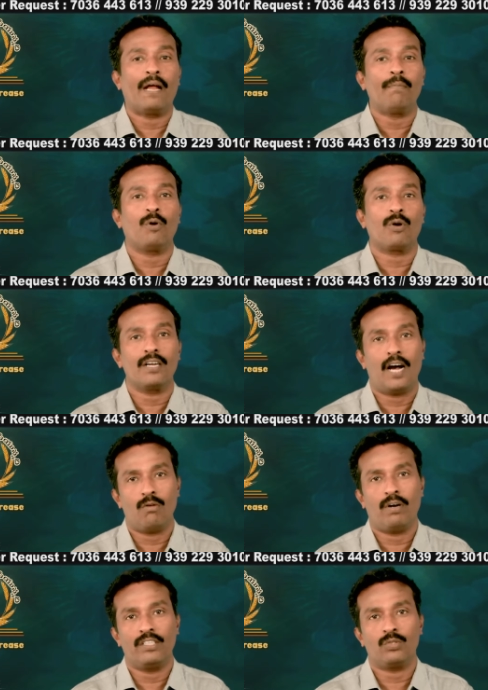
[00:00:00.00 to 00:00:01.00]
ప్రేమపూర్వకంగా
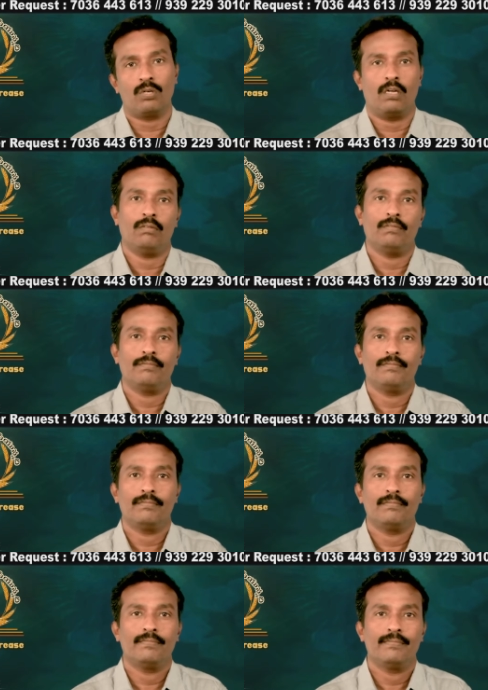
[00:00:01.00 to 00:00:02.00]
ఆహ్వానిస్తున్నాం
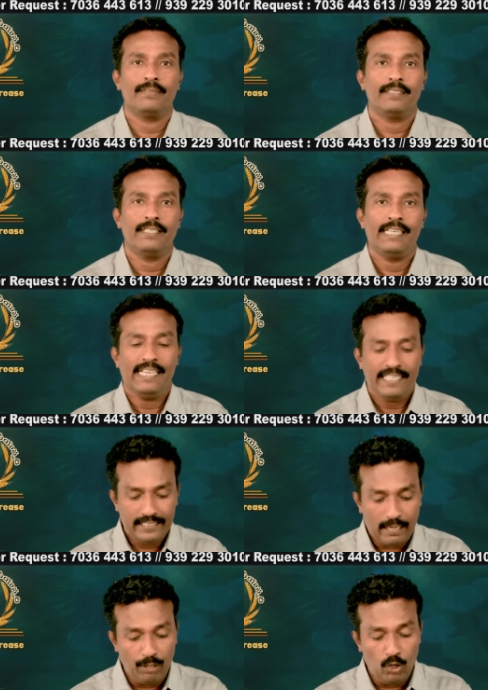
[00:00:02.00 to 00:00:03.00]

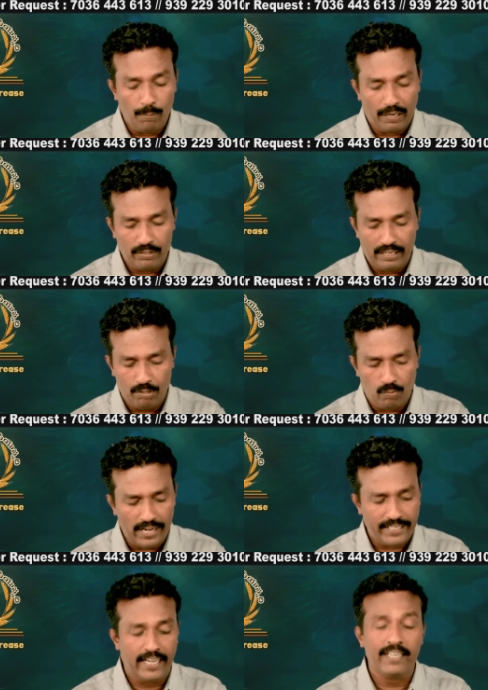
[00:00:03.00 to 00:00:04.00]
ఈ సమయంలో మనం దేవుని
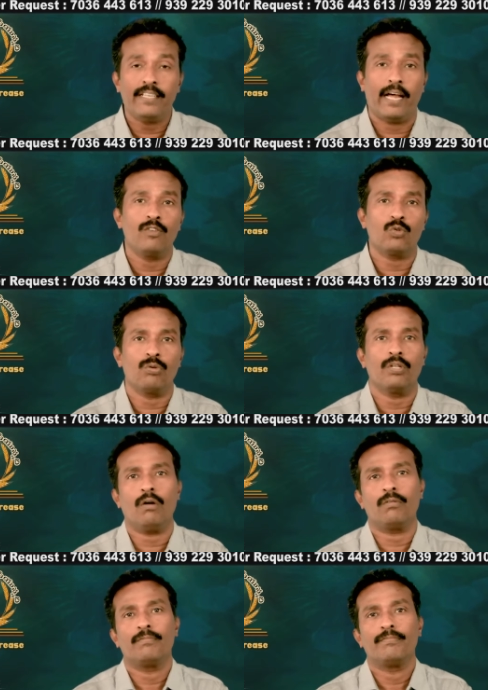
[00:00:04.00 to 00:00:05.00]
వాక్యాన్ని
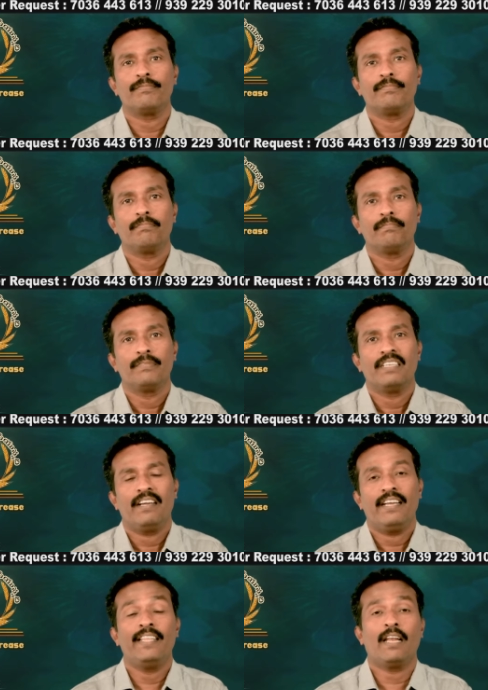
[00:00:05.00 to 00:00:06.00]
ధ్యానించుకుందాం
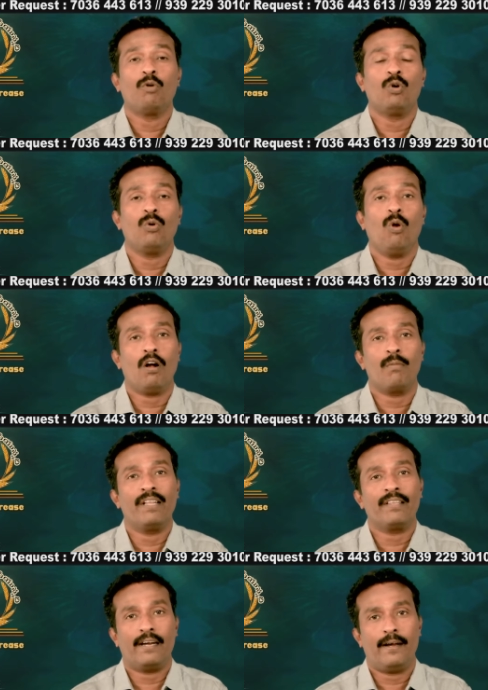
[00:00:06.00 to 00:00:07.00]
ఈ దినము
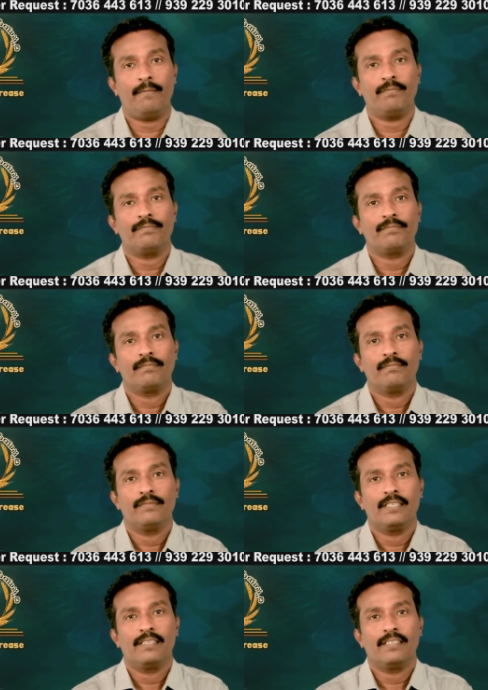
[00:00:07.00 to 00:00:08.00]
లోకమంతా
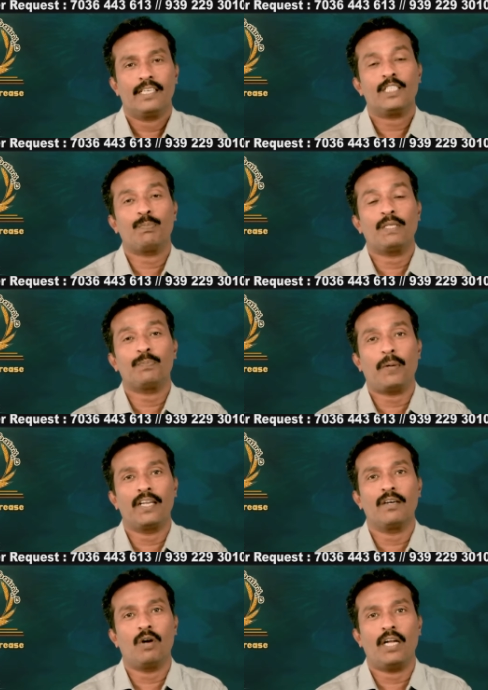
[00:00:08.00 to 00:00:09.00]
క్రిస్మస్
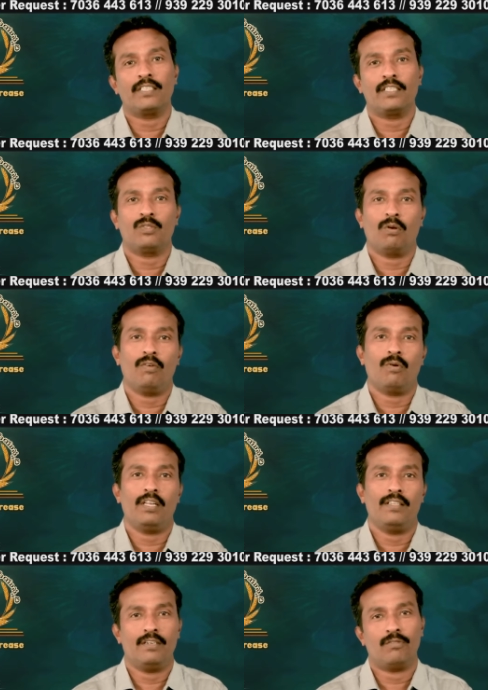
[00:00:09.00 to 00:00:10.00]
పండుగను
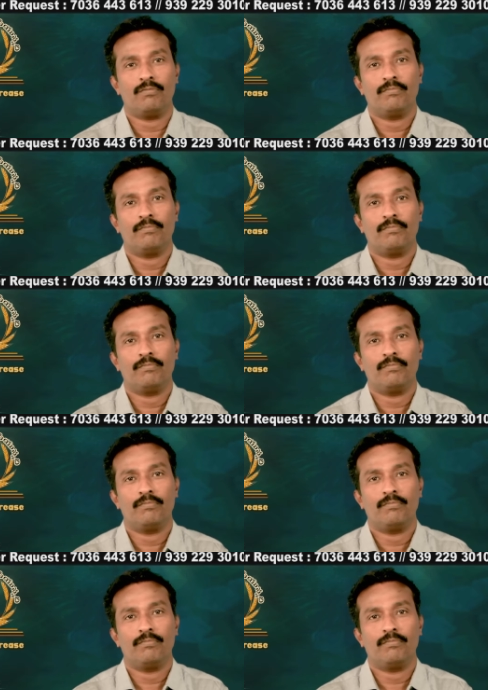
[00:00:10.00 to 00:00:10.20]
ఆచరిస్తున్నటువంటి దినం